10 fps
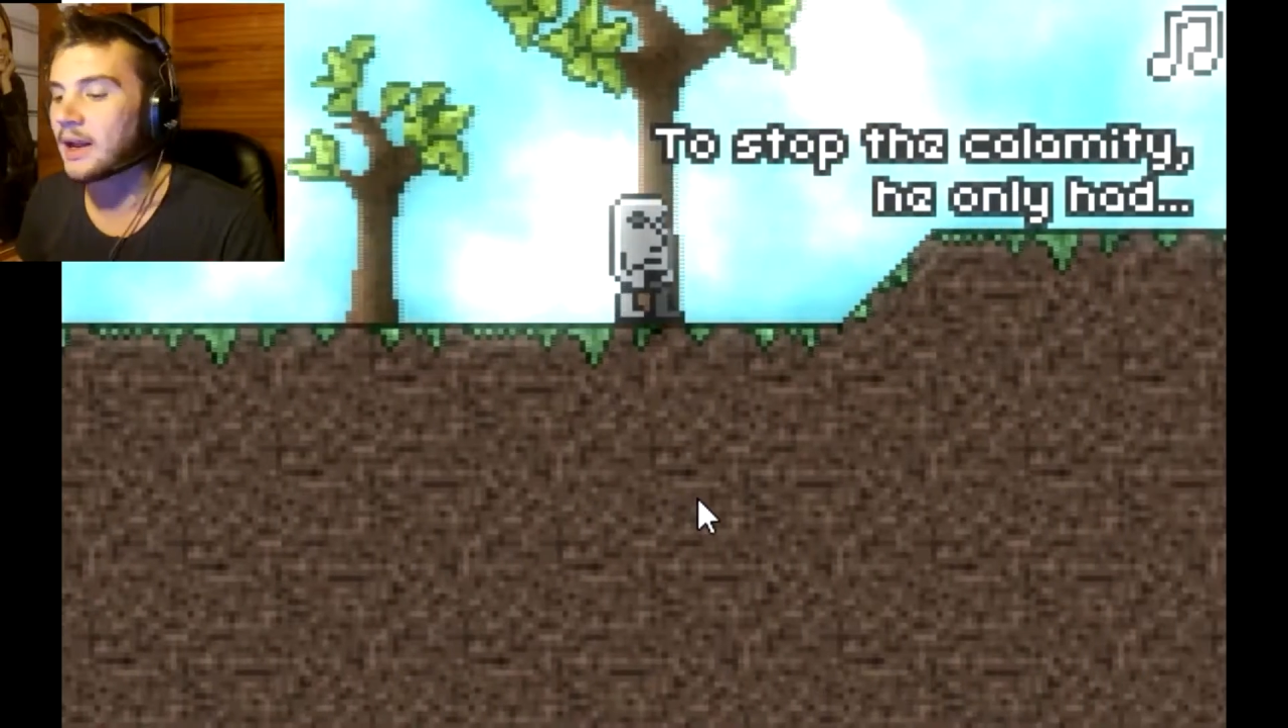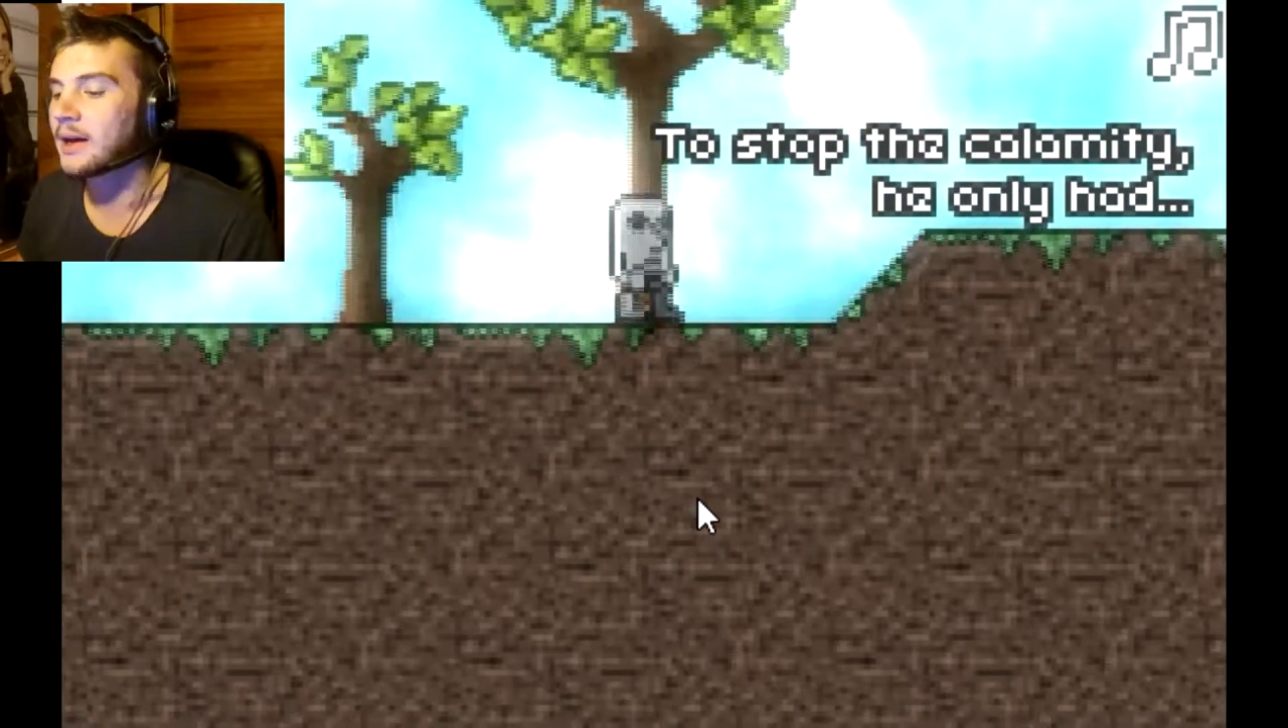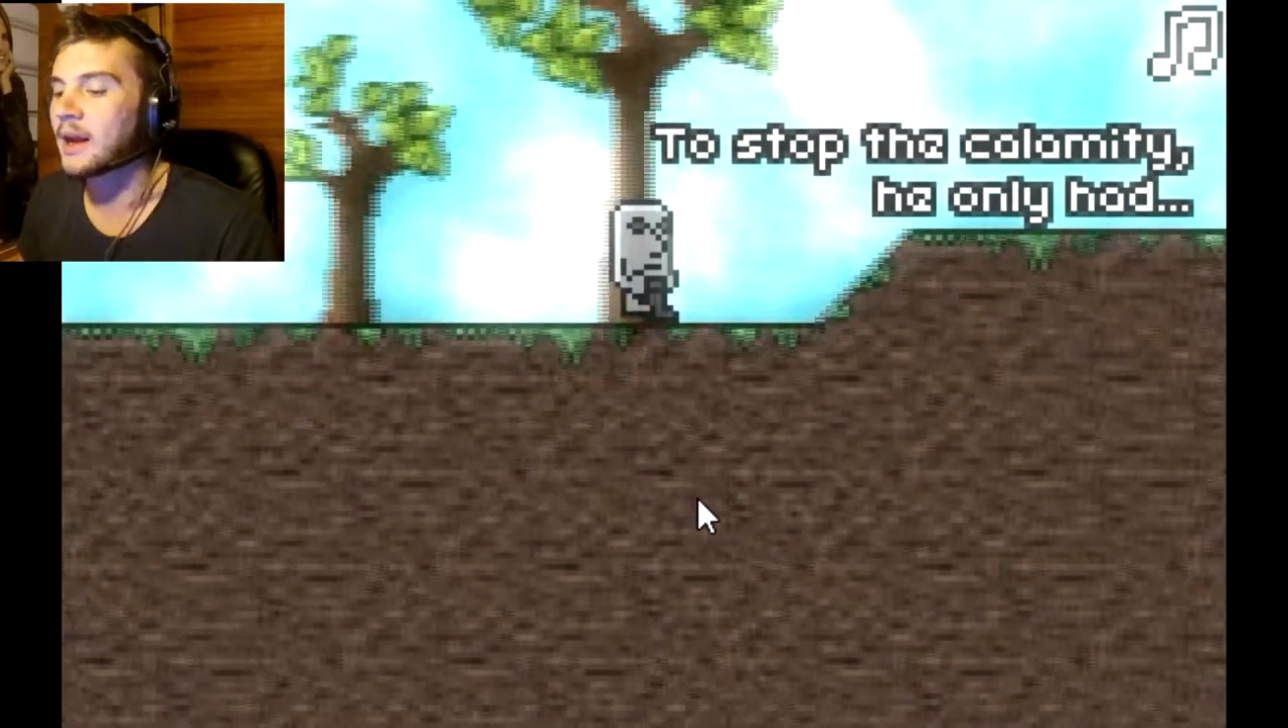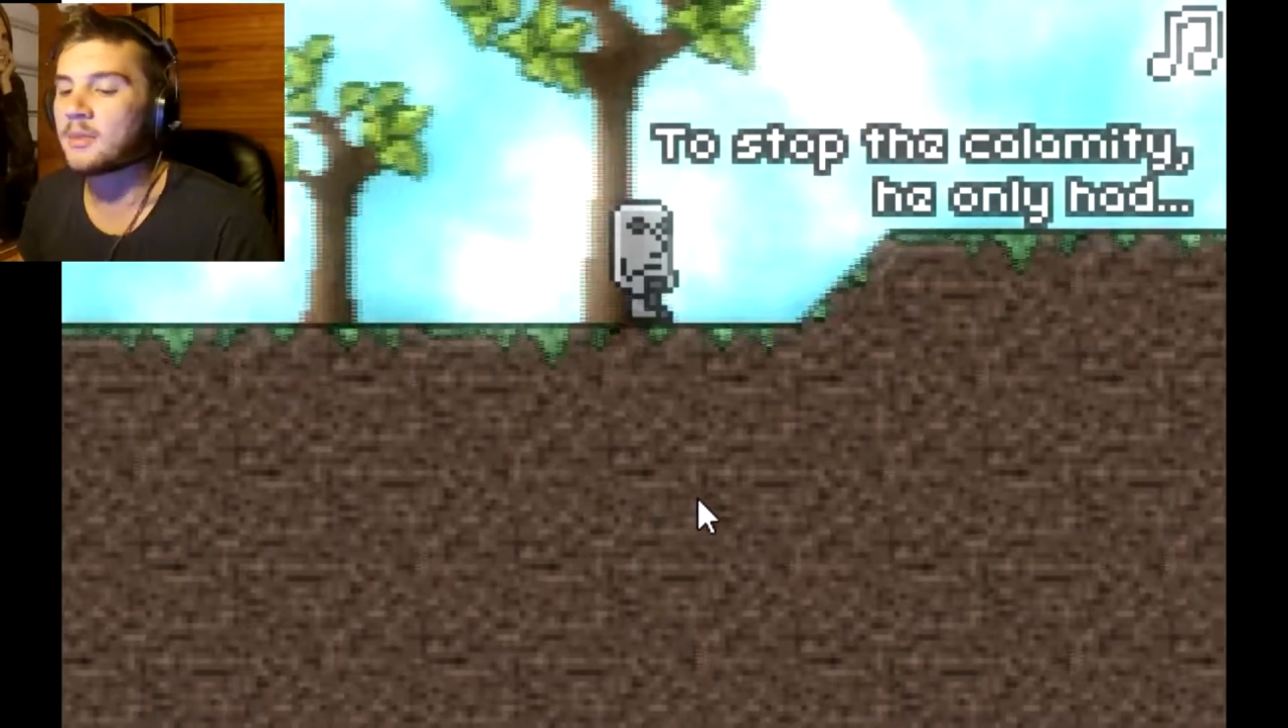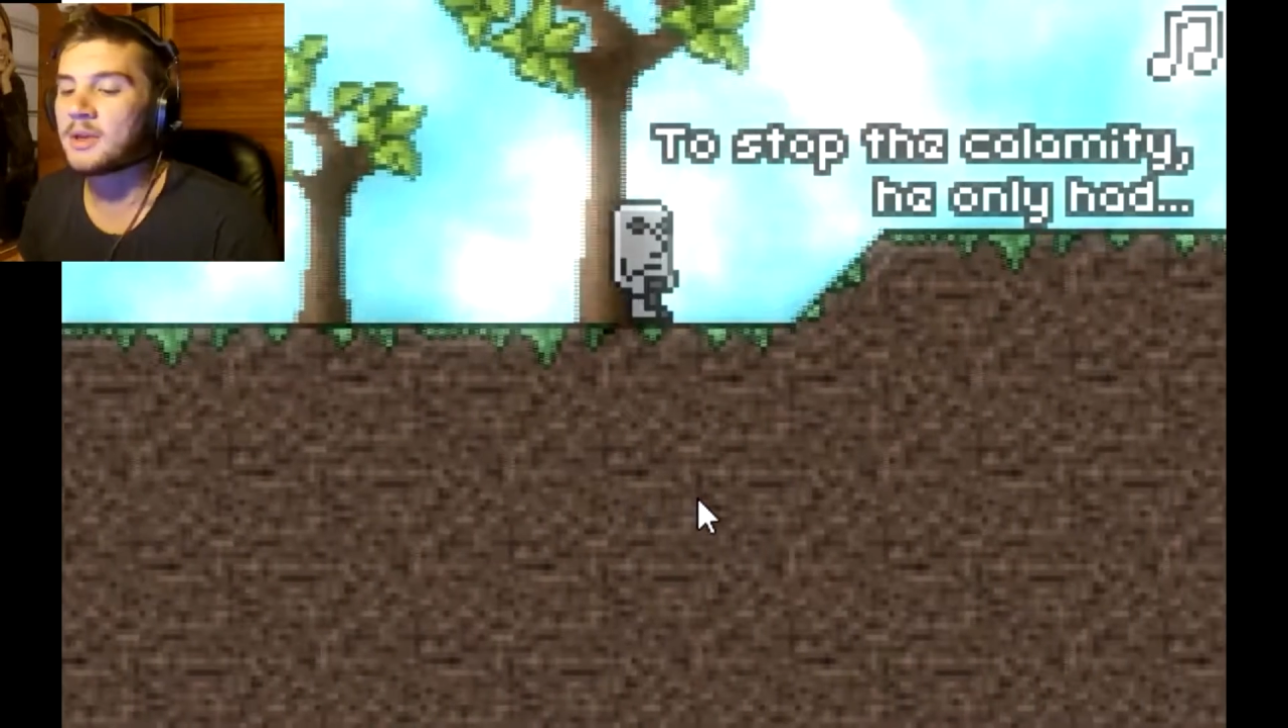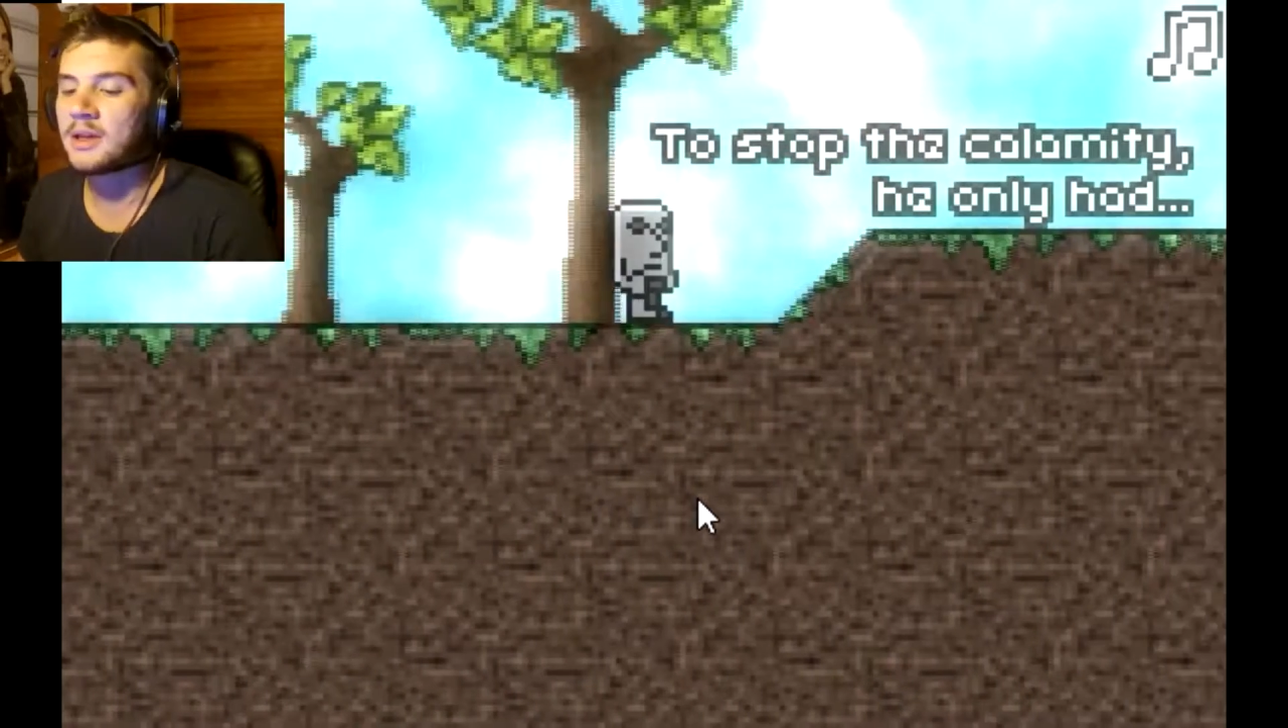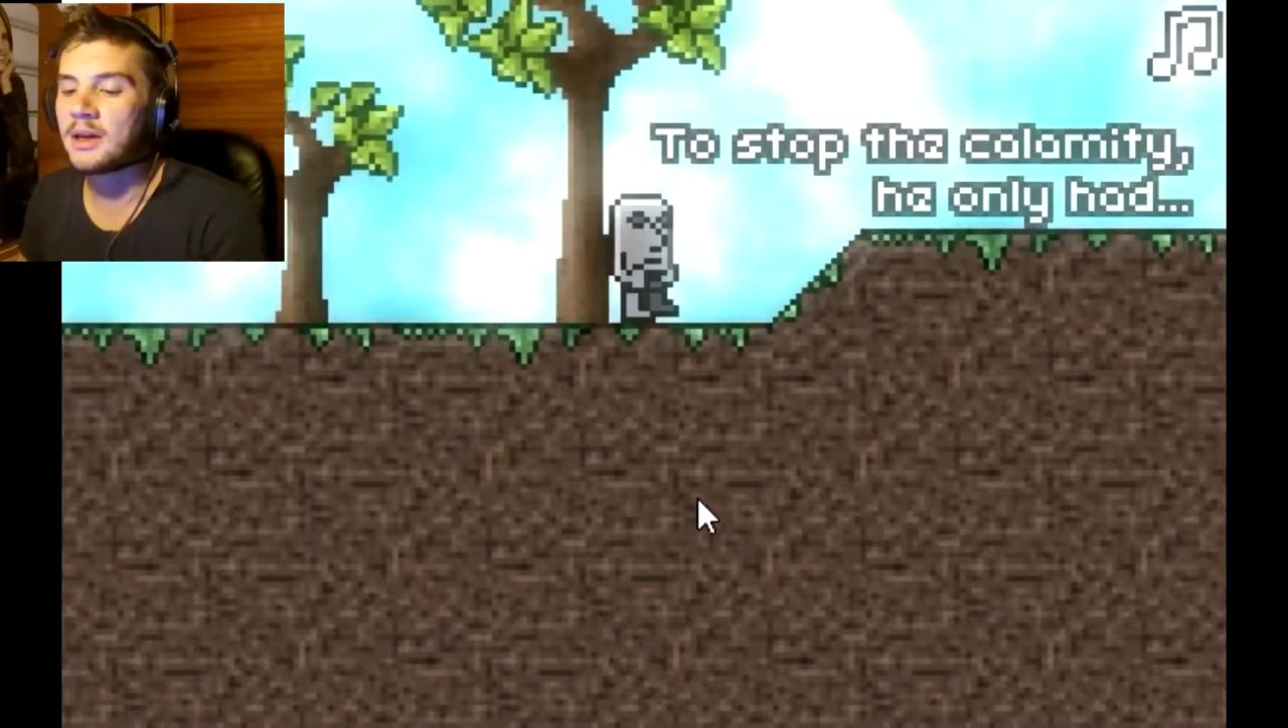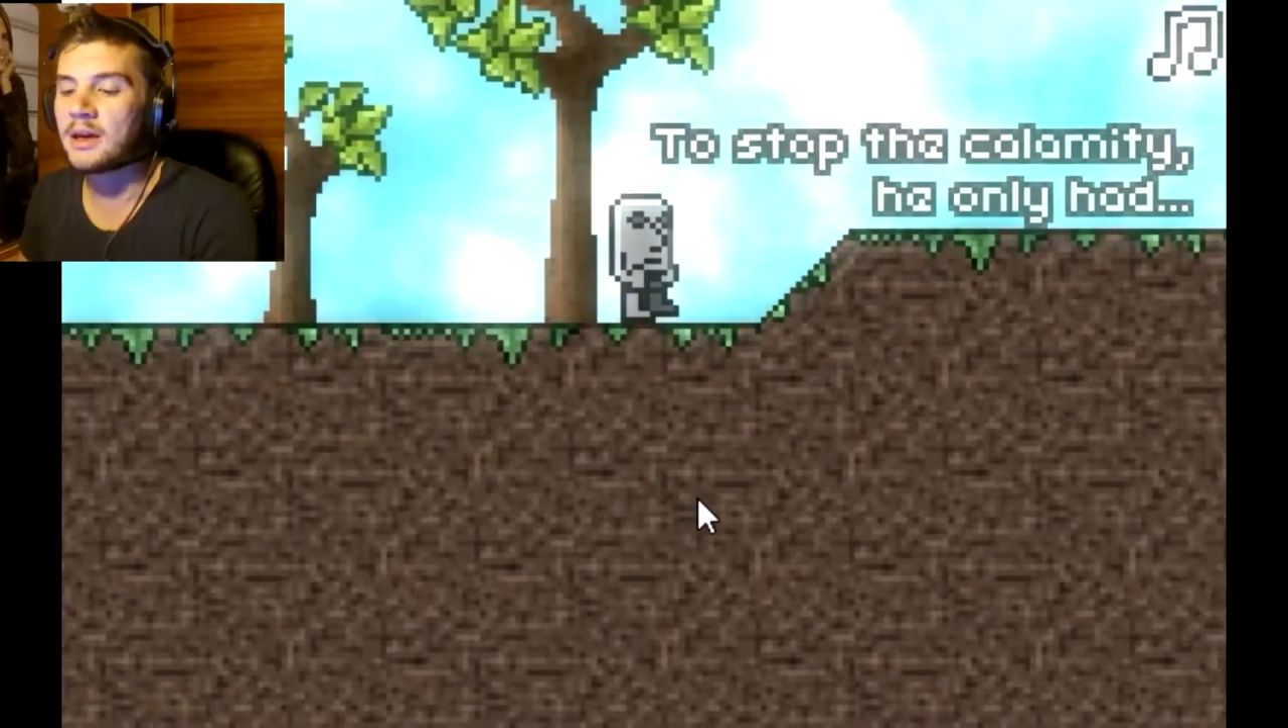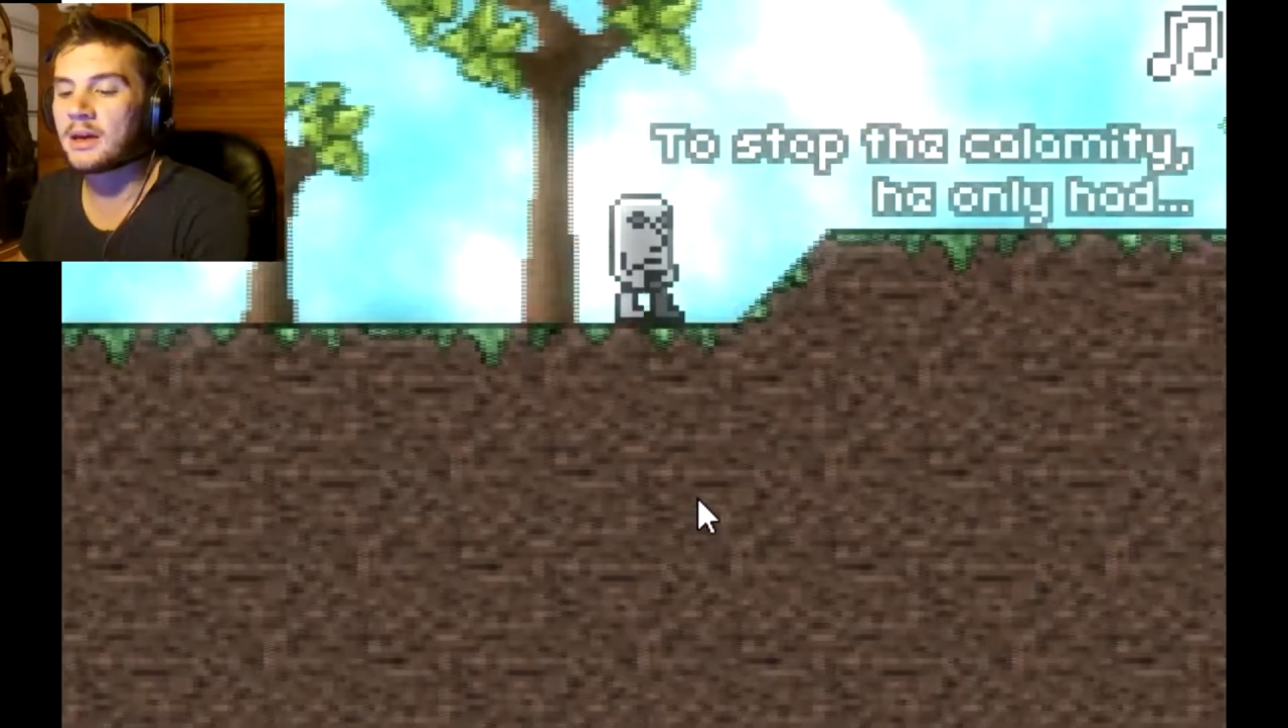calamité,